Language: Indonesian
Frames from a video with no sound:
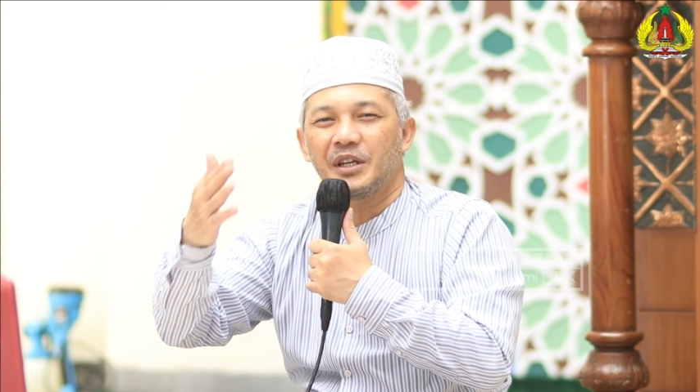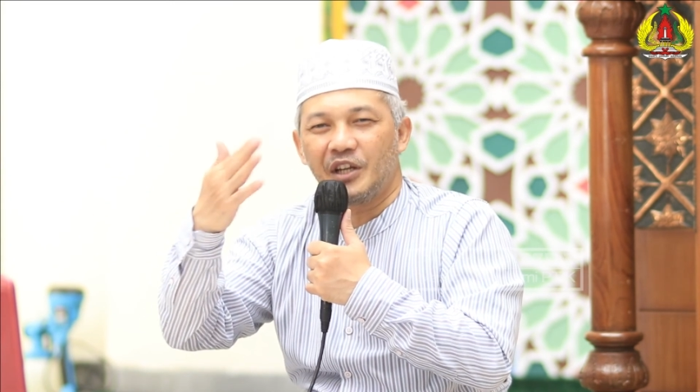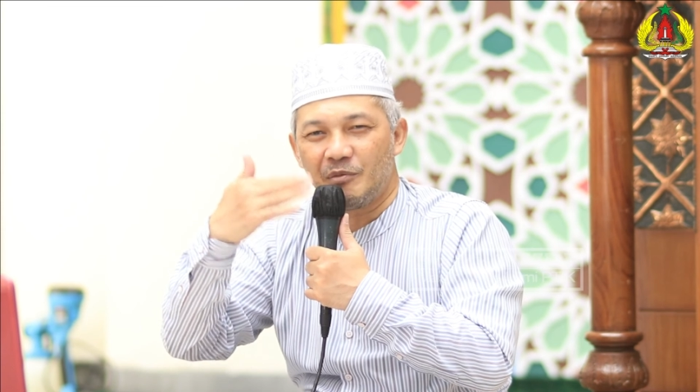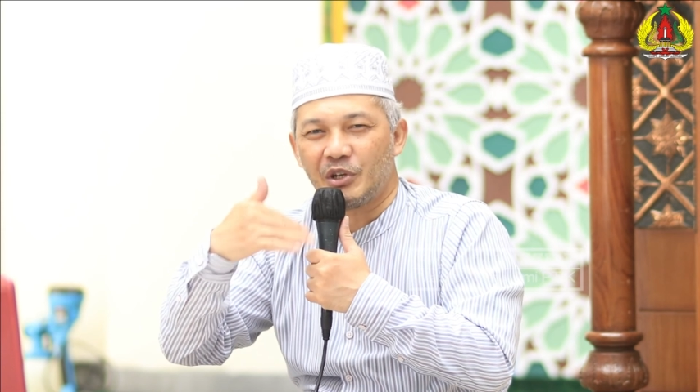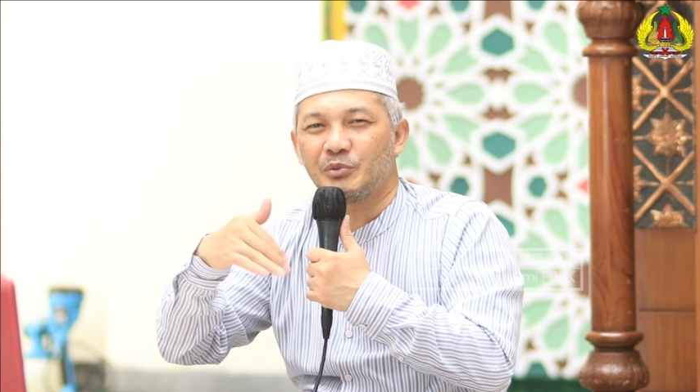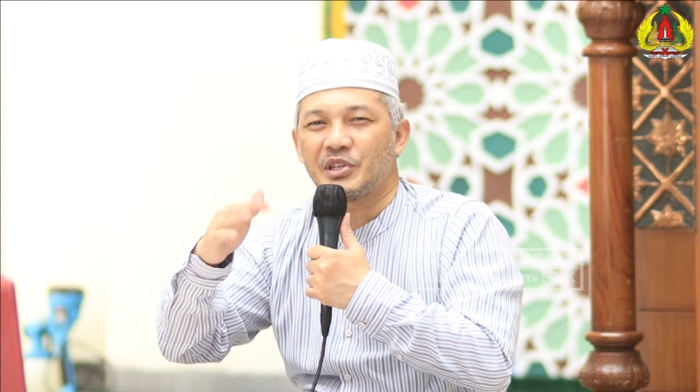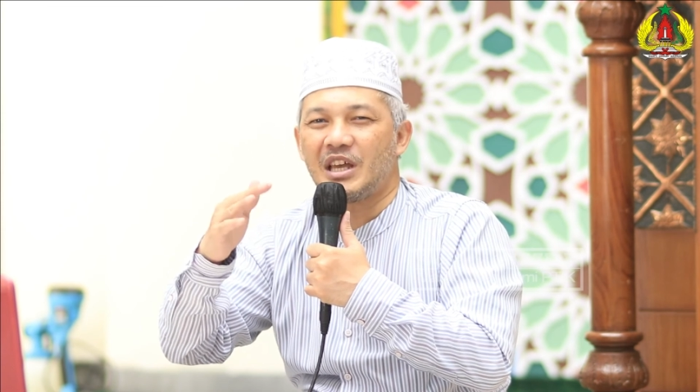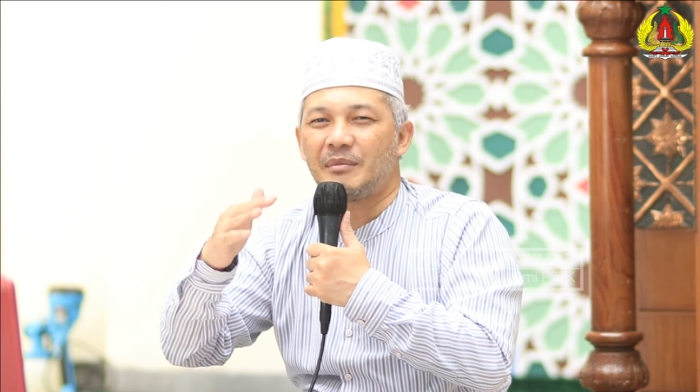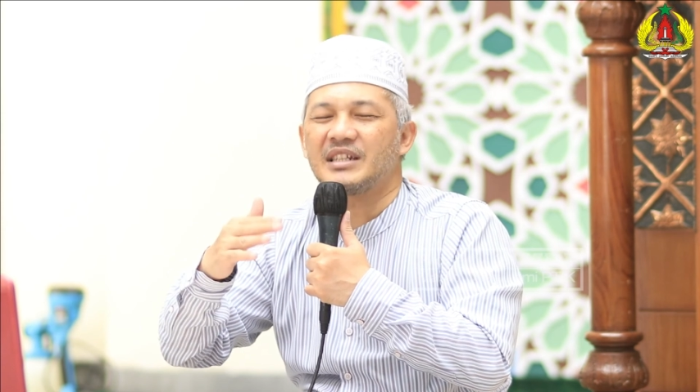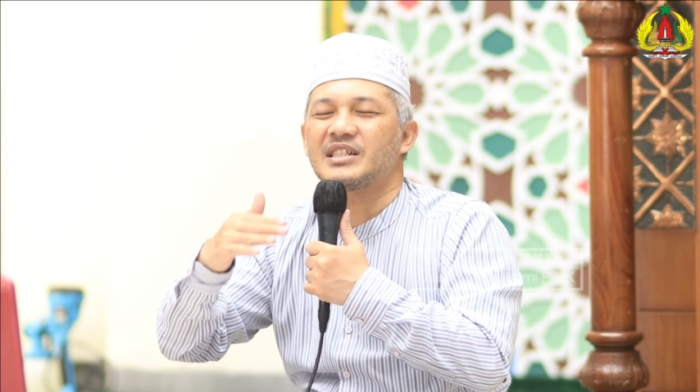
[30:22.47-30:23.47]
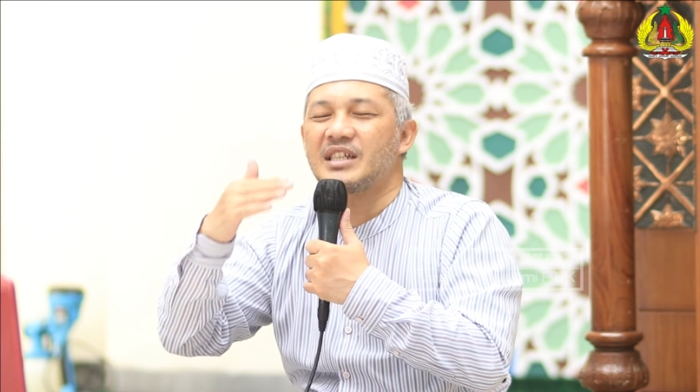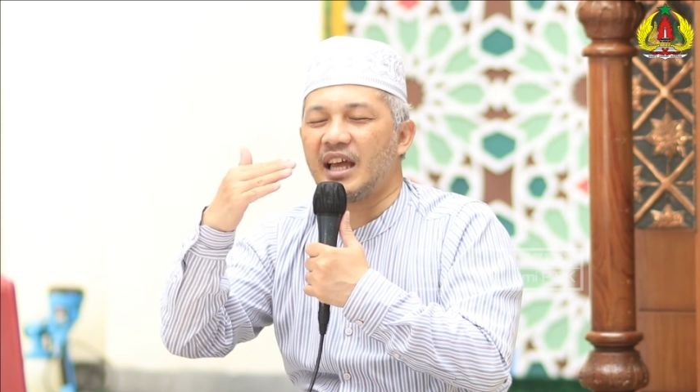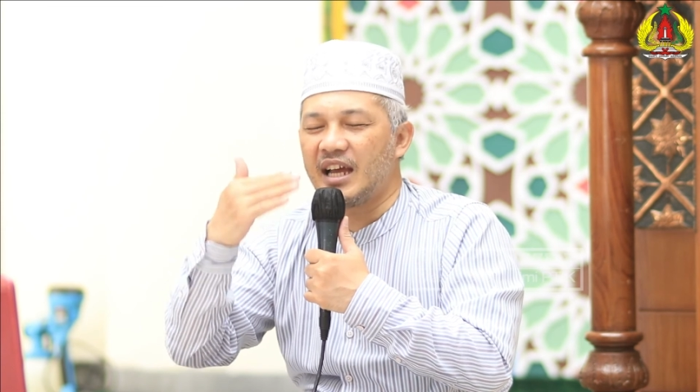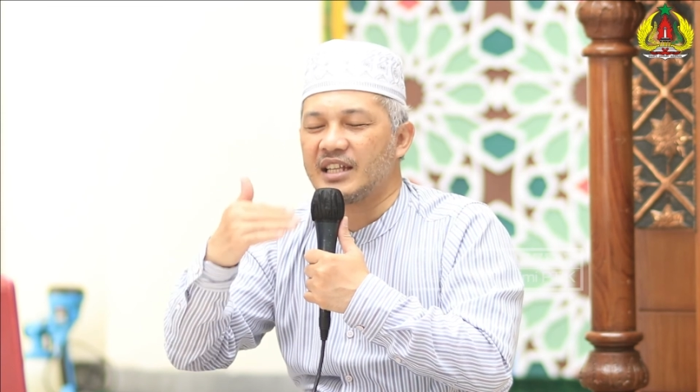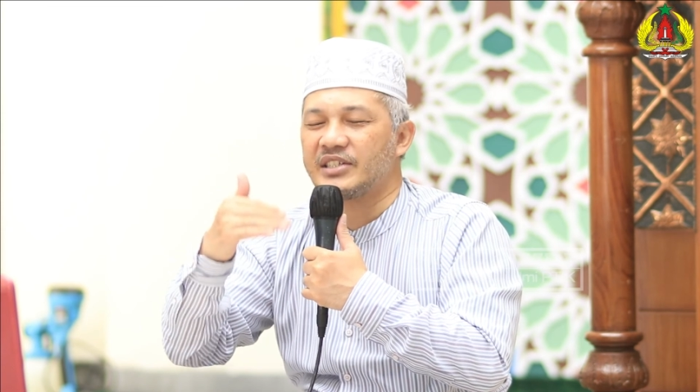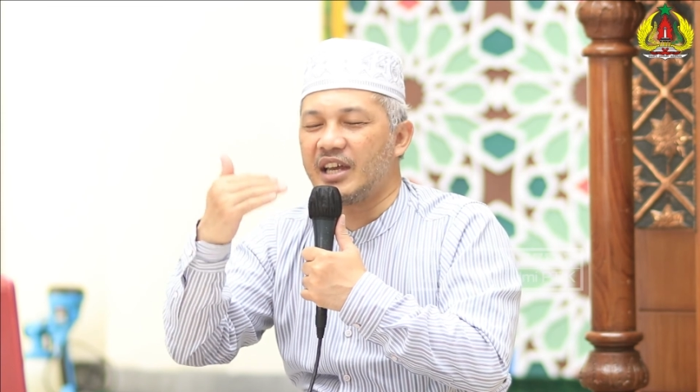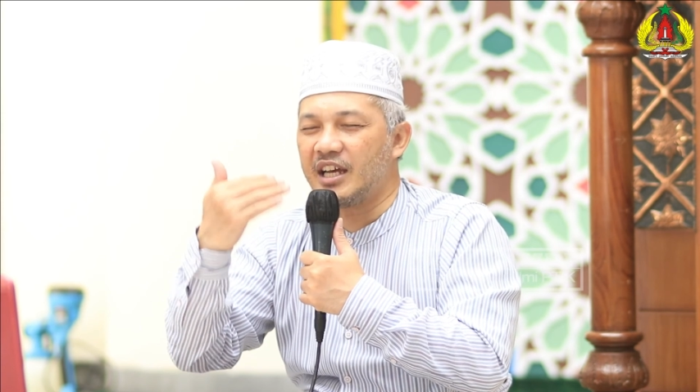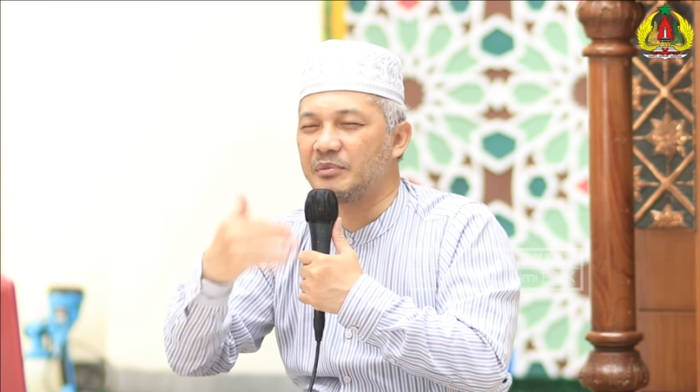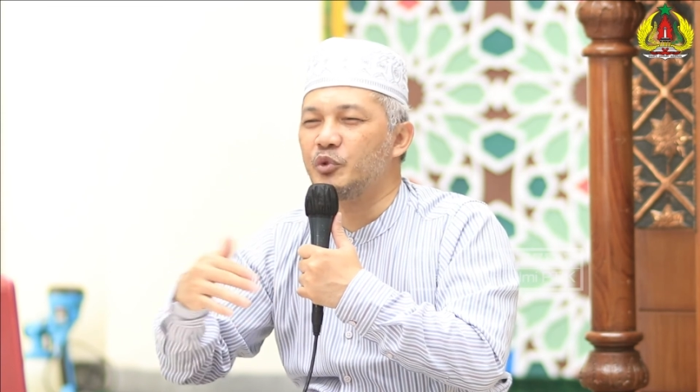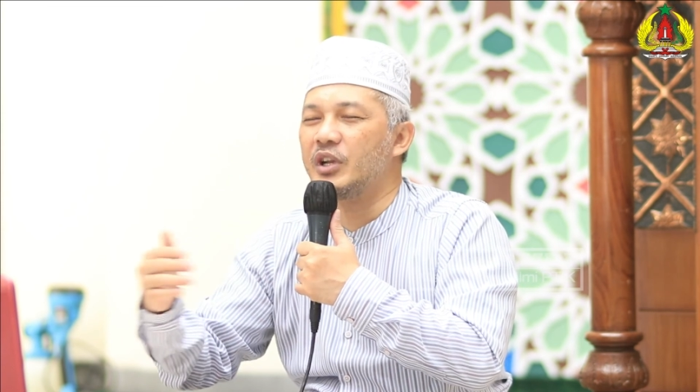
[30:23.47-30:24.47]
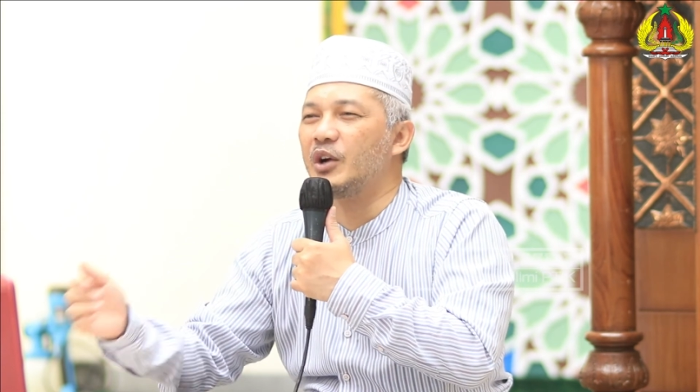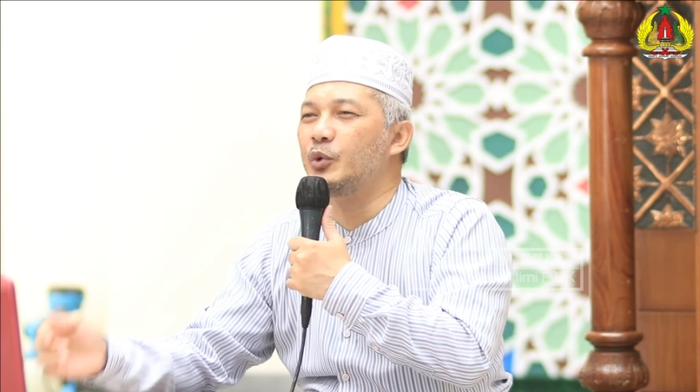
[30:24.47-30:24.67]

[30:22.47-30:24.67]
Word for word: Dalam waktu bersamaan sangat-sangat mudah